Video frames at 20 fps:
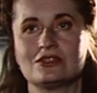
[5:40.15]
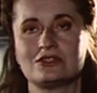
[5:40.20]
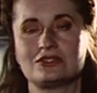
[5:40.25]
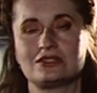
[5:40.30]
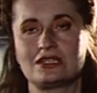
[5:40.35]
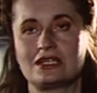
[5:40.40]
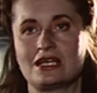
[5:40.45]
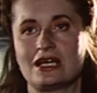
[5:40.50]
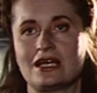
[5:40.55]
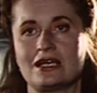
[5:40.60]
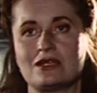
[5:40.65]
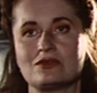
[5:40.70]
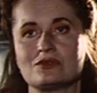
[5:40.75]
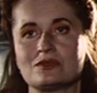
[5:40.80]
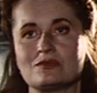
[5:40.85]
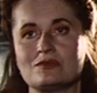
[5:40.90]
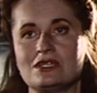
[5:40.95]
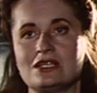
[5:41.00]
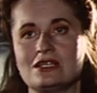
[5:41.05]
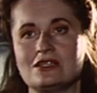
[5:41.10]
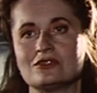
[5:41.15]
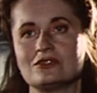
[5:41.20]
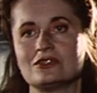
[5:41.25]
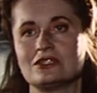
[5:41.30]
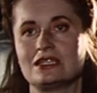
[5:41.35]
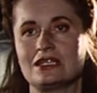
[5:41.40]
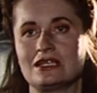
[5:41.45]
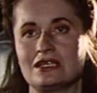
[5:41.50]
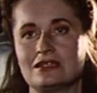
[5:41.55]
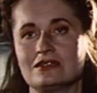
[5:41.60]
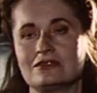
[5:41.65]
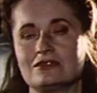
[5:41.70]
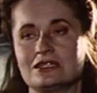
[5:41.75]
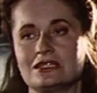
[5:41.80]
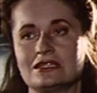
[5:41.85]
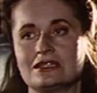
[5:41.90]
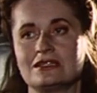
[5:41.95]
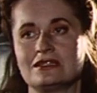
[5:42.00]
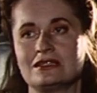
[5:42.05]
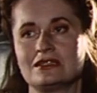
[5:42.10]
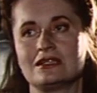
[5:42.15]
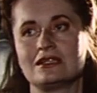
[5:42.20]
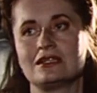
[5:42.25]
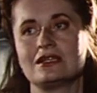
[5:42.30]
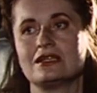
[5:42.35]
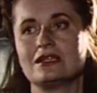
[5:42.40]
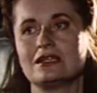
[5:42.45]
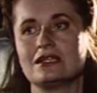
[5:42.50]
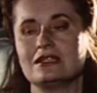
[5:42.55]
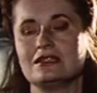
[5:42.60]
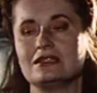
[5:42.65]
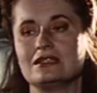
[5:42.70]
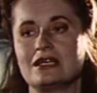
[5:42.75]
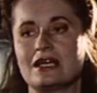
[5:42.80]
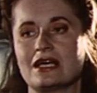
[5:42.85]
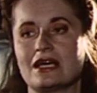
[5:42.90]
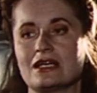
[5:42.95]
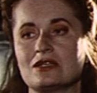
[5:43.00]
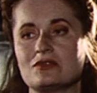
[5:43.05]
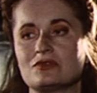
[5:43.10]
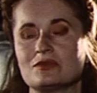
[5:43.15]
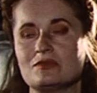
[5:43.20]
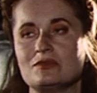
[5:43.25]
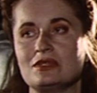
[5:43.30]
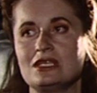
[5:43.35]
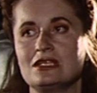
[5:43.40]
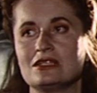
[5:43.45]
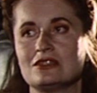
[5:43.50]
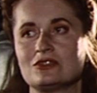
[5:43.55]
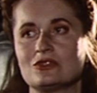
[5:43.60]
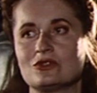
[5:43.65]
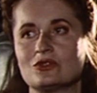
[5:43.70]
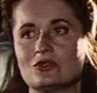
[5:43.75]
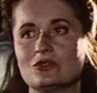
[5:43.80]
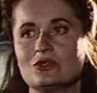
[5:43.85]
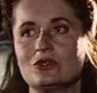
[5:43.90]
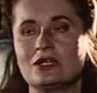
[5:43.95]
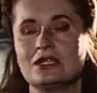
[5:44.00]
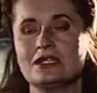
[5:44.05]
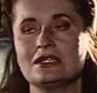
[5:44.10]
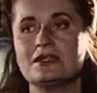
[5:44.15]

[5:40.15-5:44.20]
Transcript: aus der kleinen Familie und sie geht wieder in die kleinen Familie zurück,